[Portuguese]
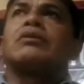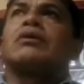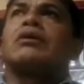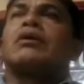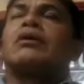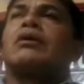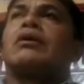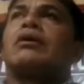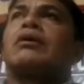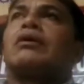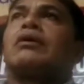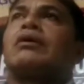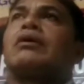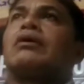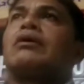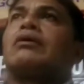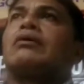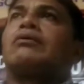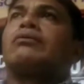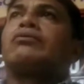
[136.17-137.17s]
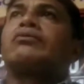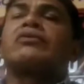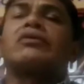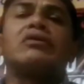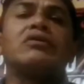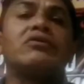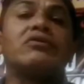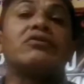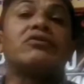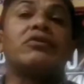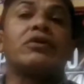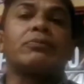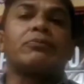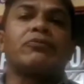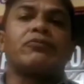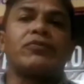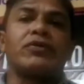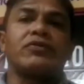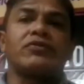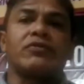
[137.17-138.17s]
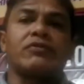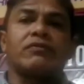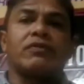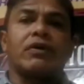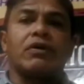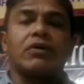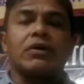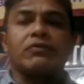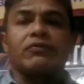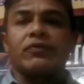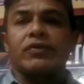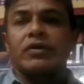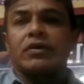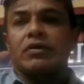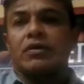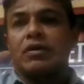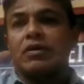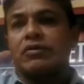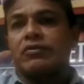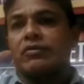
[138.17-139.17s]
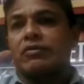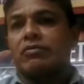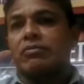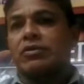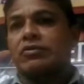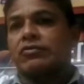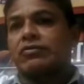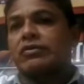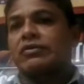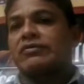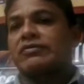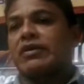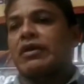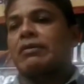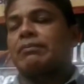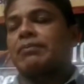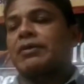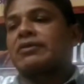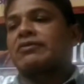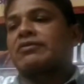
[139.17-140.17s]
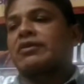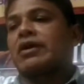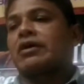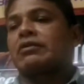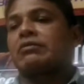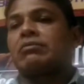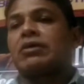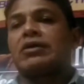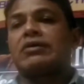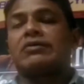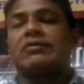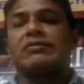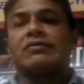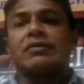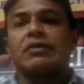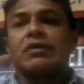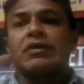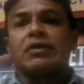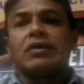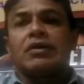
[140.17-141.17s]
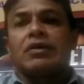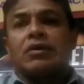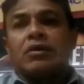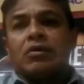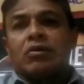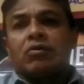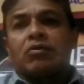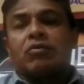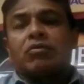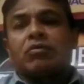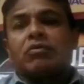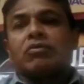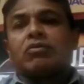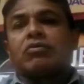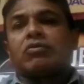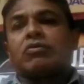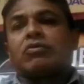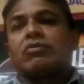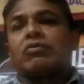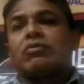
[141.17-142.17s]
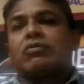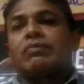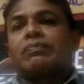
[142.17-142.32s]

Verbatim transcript: é, 15 dias para o festival e foi aí que a gente começou a ensaiar pesado, mas o,